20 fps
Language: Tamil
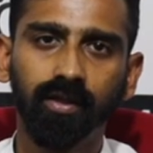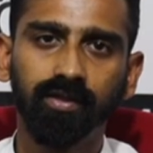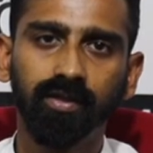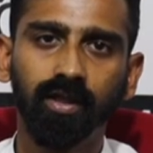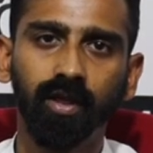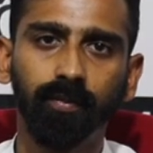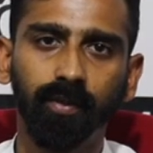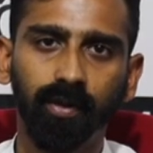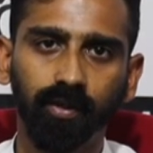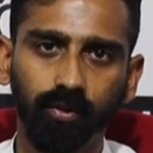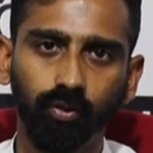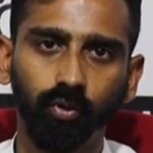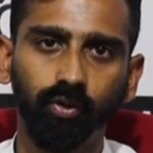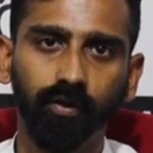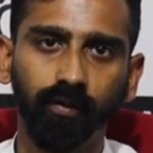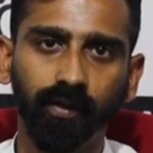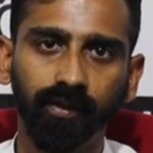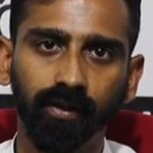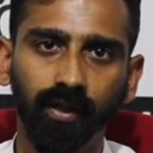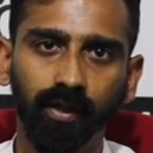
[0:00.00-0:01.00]
செயல்பாடு
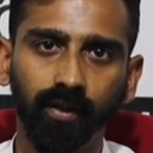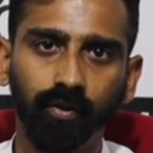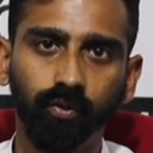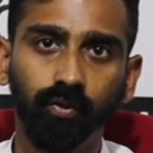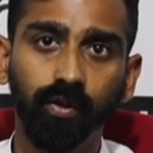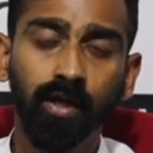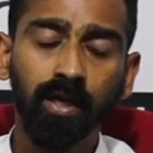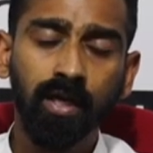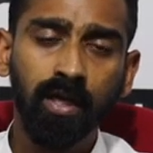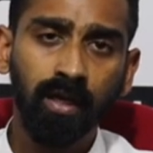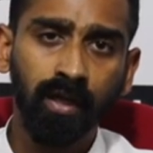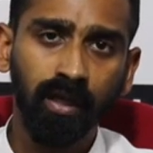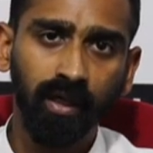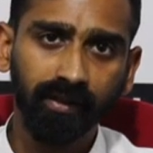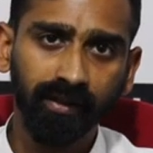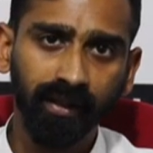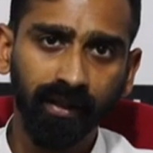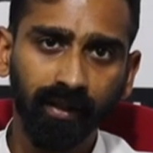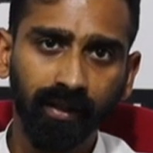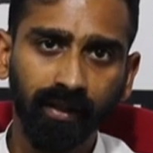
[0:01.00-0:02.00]
கொண்டு வந்தாகணும்
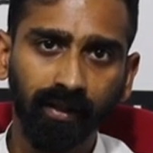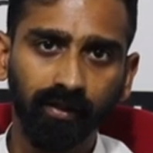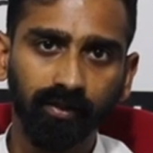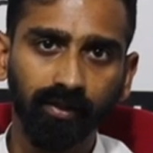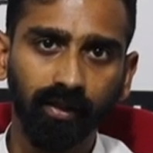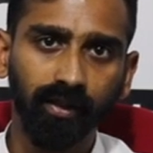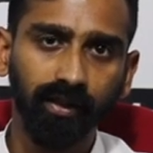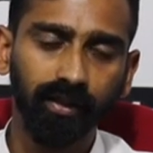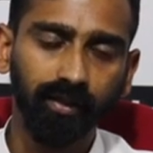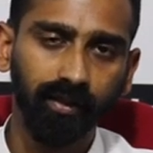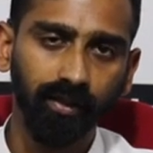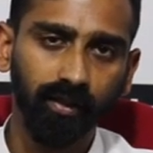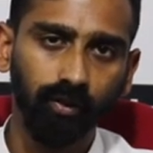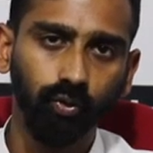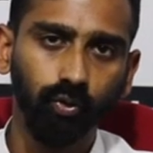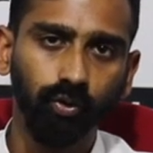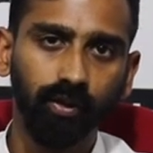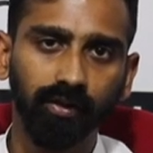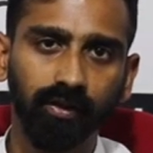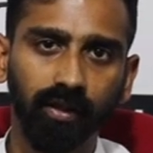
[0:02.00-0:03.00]
அதே நேரத்தில் இன்றைக்கி
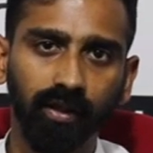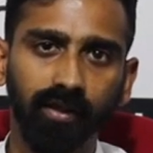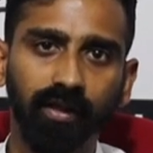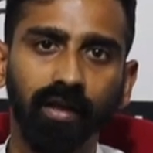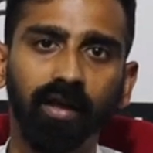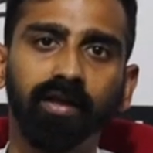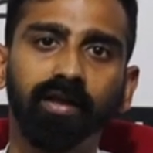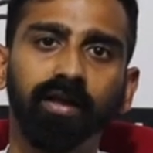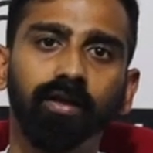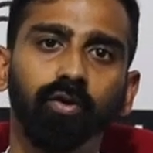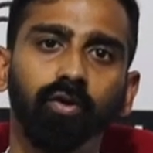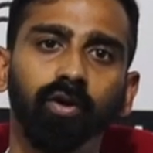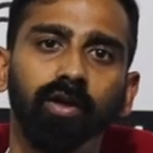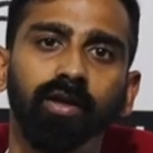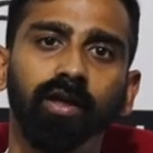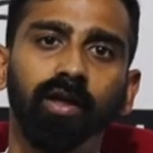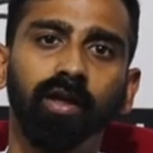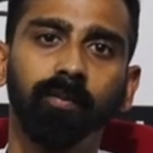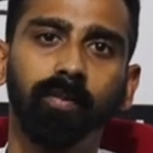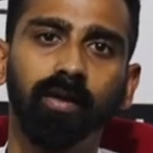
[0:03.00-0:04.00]
கூட்டத்தில் நான் என்னோட
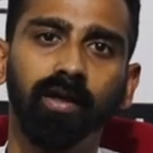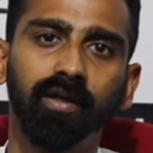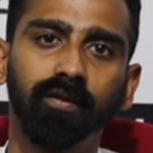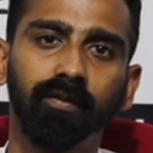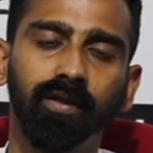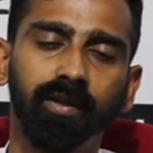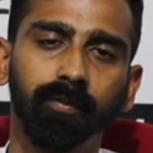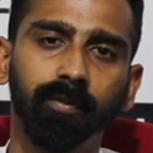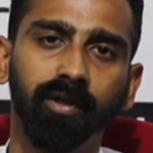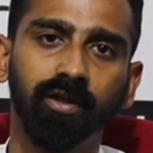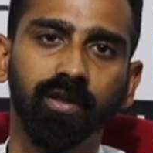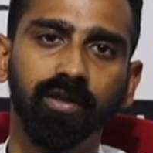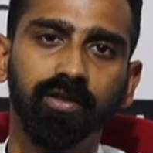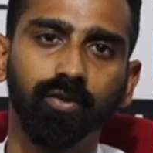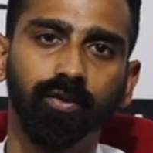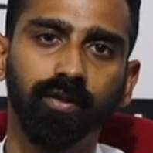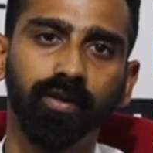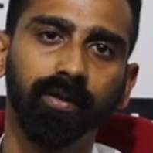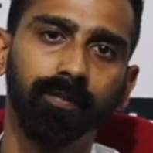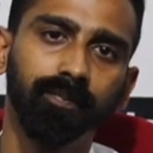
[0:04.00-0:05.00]
நிலைப்பாட்டை வெளிப்படையாக
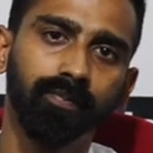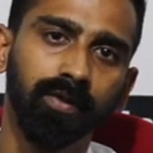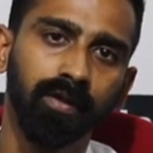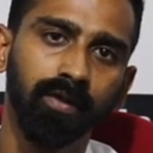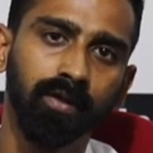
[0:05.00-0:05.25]
சொன்னேன்